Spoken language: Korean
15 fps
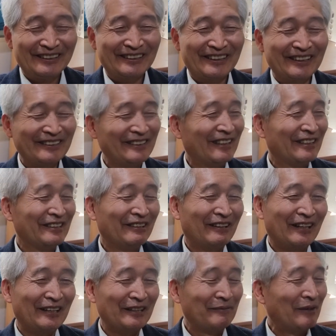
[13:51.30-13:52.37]
그렇게
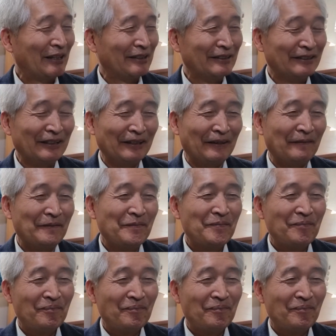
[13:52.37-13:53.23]
신앙생활하는 게 맞는데